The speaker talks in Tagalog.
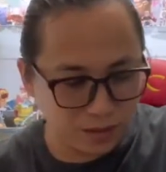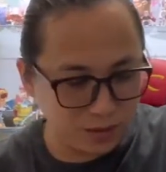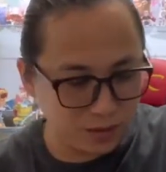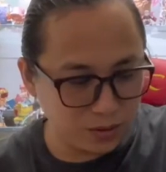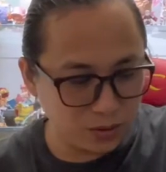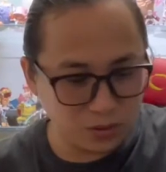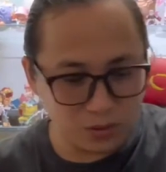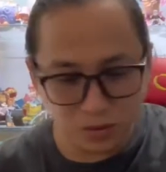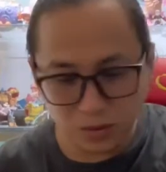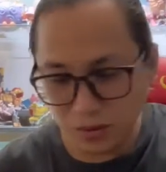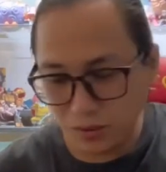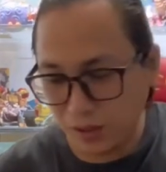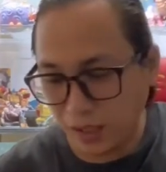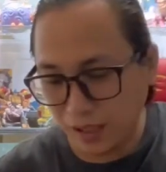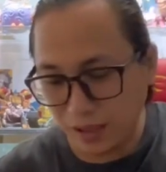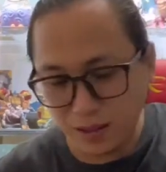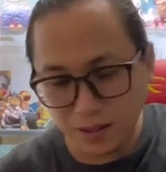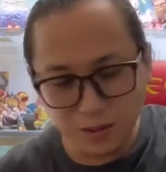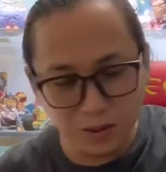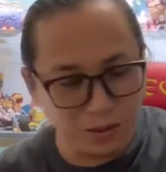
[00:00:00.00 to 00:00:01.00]
So,
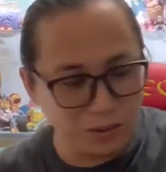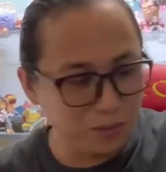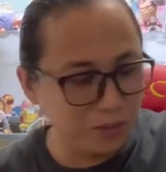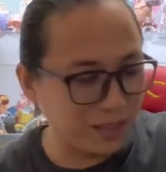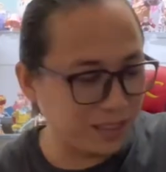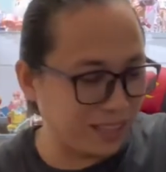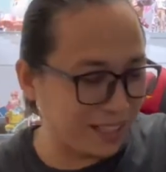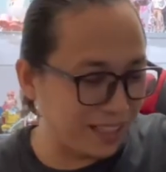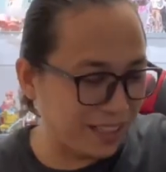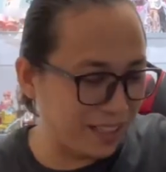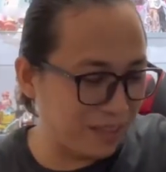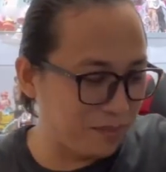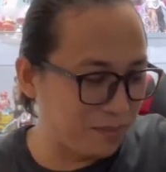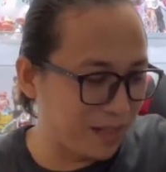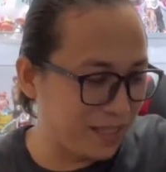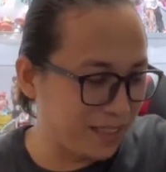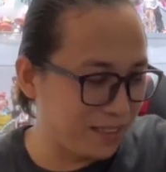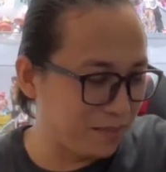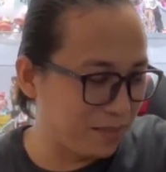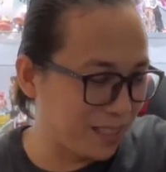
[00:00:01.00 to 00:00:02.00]
tatlo
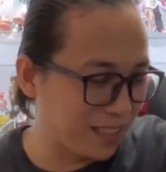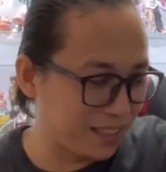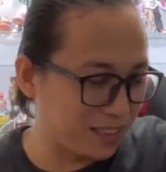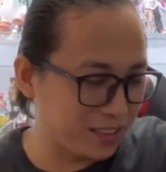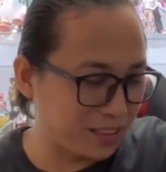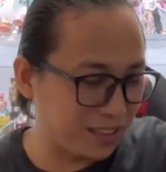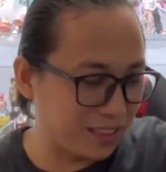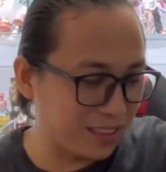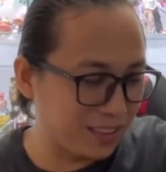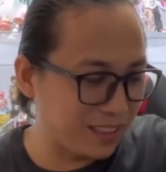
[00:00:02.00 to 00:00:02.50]
magkakaiba, di ba? Astig.